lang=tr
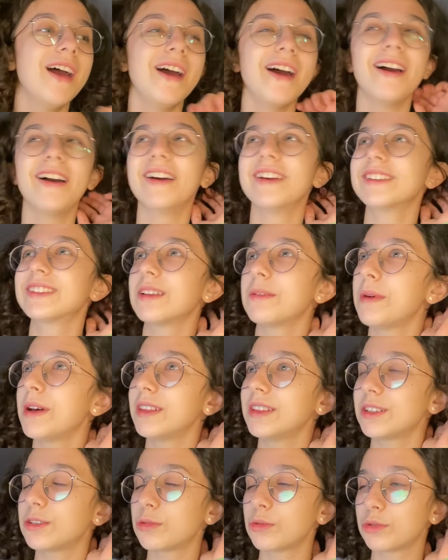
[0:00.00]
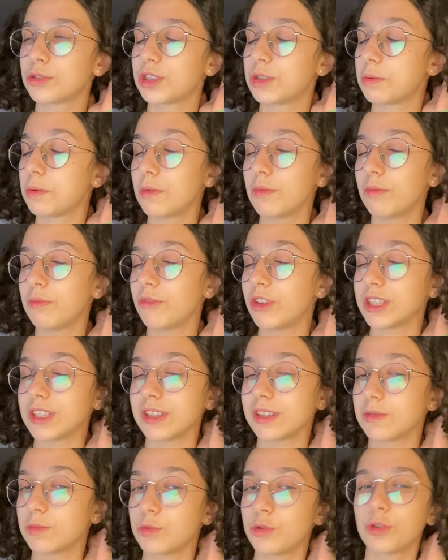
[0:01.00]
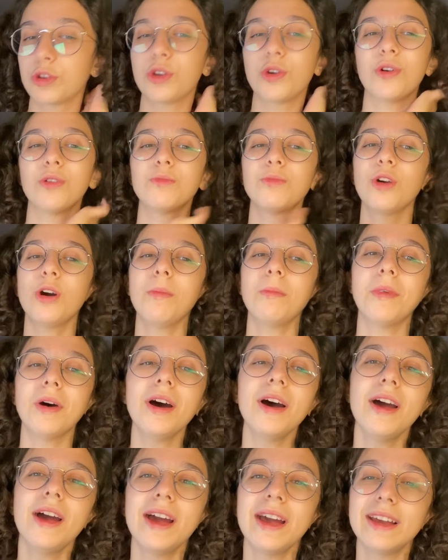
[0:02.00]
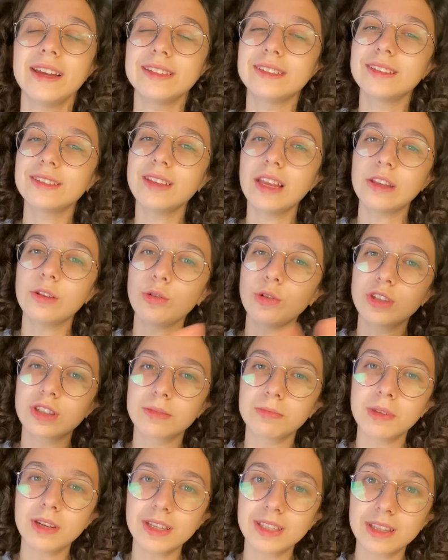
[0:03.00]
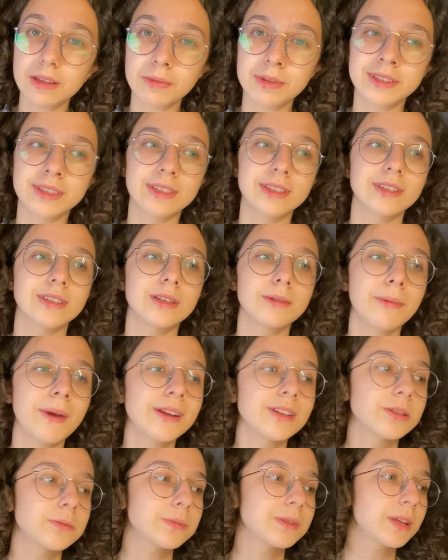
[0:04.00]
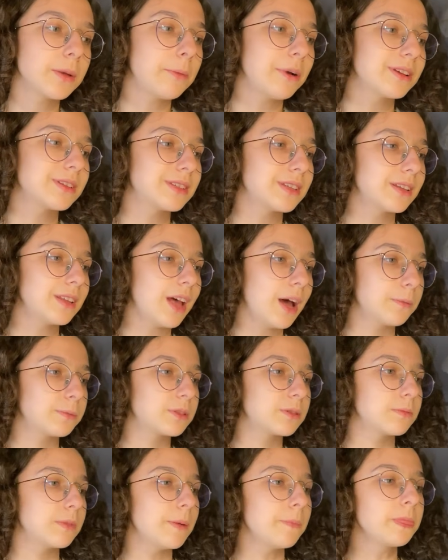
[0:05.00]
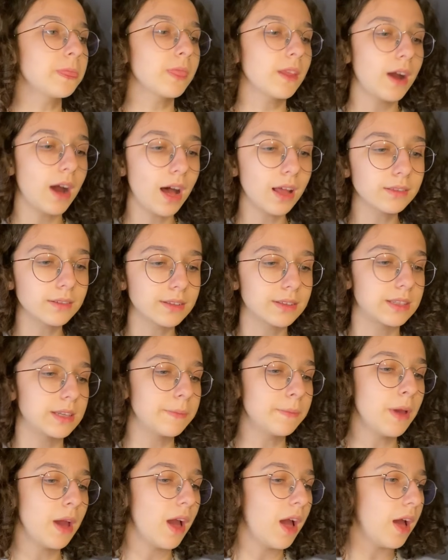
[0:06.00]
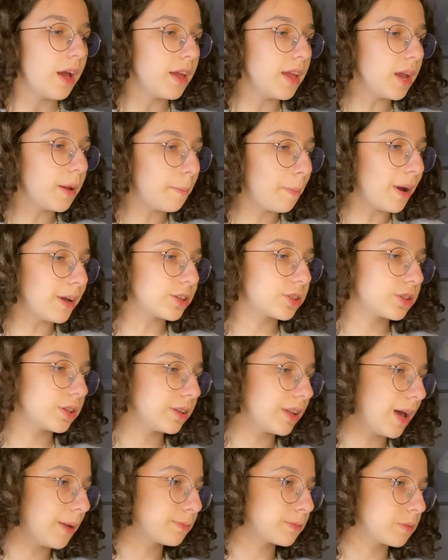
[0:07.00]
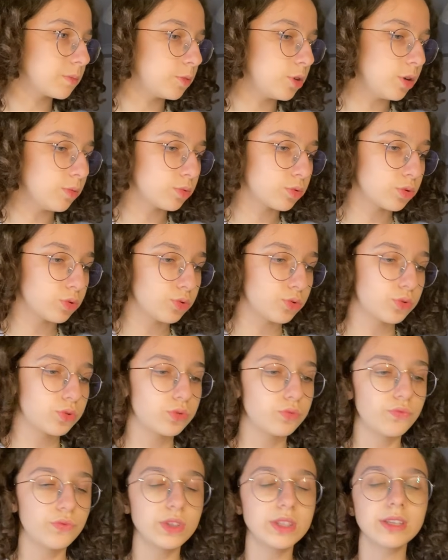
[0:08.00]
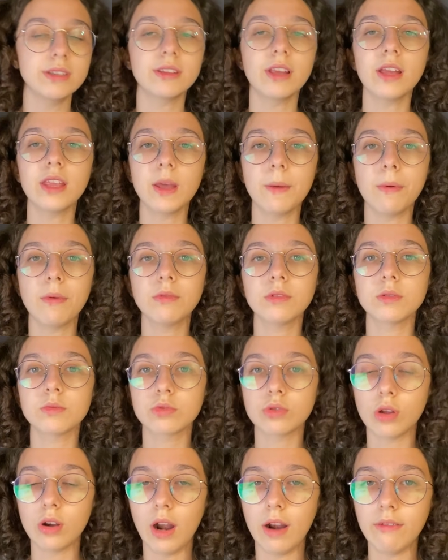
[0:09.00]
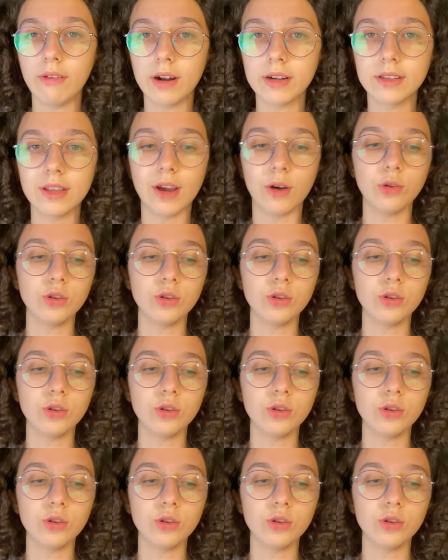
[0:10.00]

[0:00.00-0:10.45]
Ee, sabahları çünkü tipim ve sesim çok iyi olmuyor ama e, siz zaten o kısımları izlemişsinizdir. Ben şimdi sabah size ne yaptığımı anlatayım. İlk başta ne yaptım biliyor musunuz? Fizikten yapamadığım sorular vardı ya.